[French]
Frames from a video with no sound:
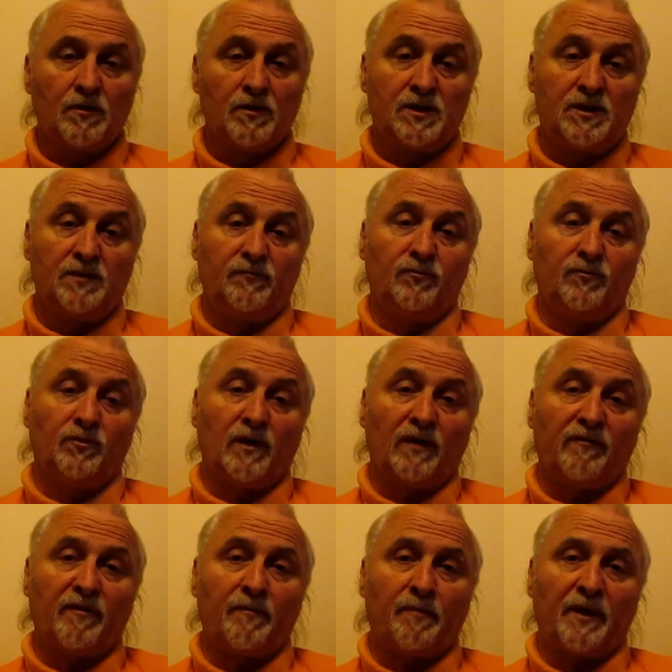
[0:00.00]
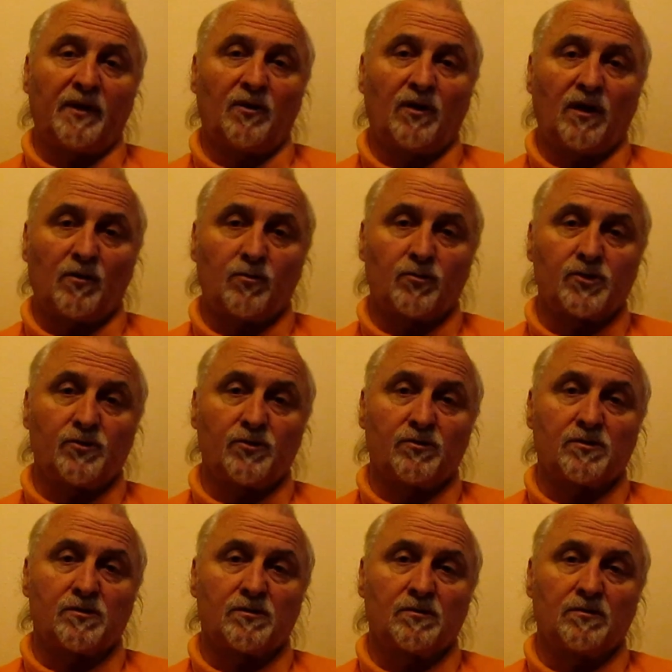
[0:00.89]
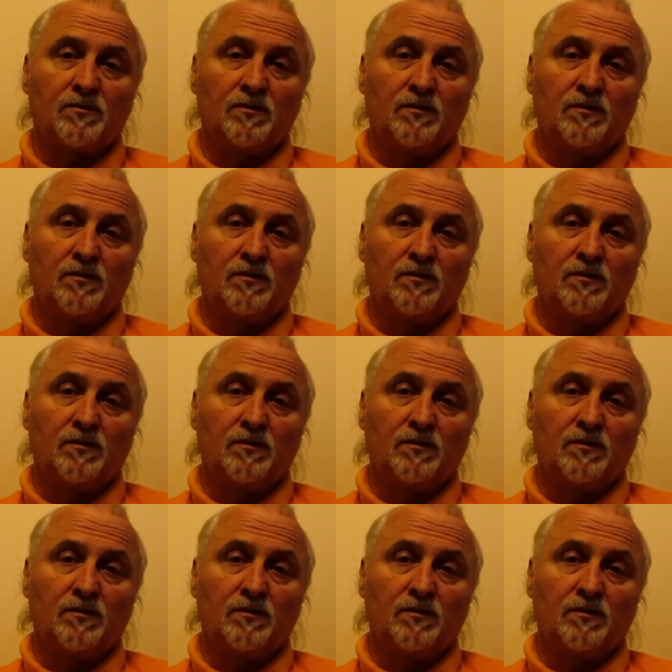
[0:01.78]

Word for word: Si vous ne l'avez pas dans la conscience,